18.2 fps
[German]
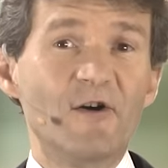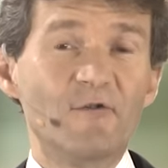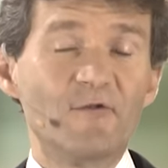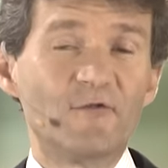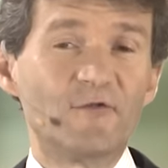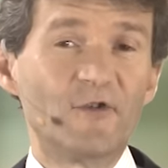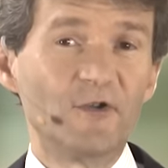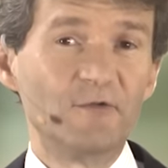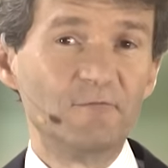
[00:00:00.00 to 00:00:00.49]

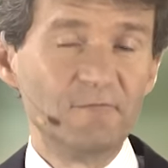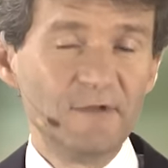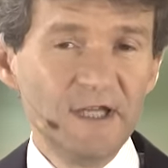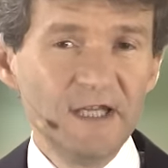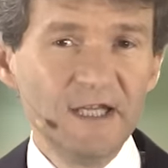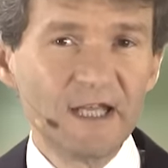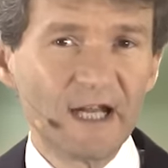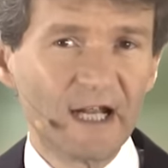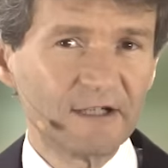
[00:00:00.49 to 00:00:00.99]
von
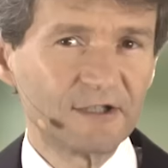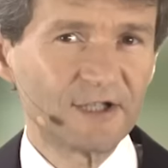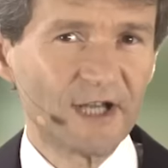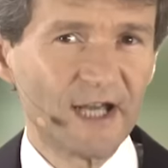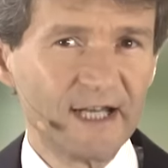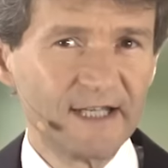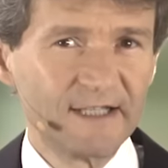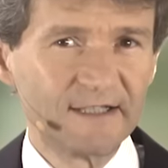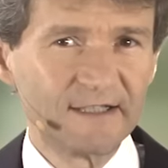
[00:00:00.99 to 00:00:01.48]
mir
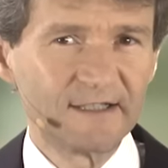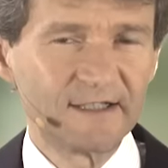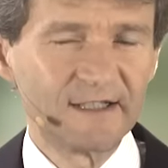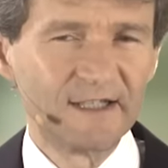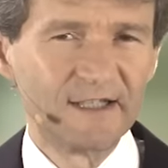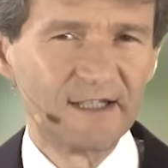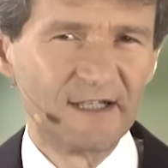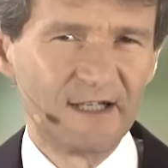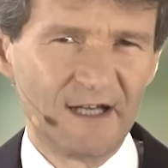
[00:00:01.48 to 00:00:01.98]
anscheinend
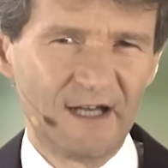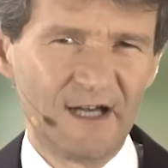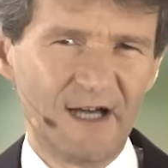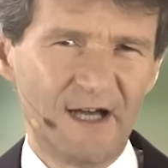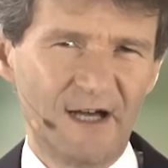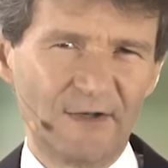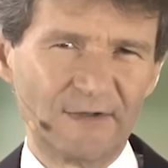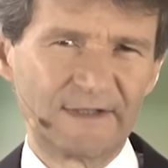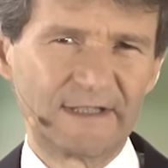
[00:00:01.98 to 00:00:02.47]

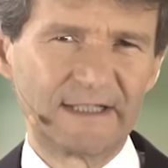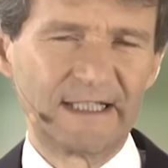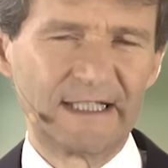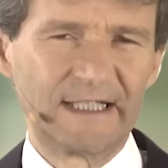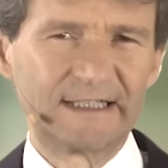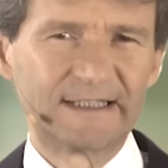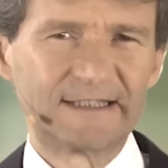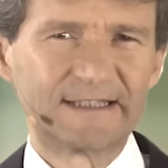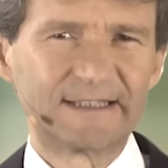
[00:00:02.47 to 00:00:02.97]

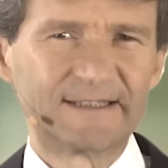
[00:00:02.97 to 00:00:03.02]
ausgeht.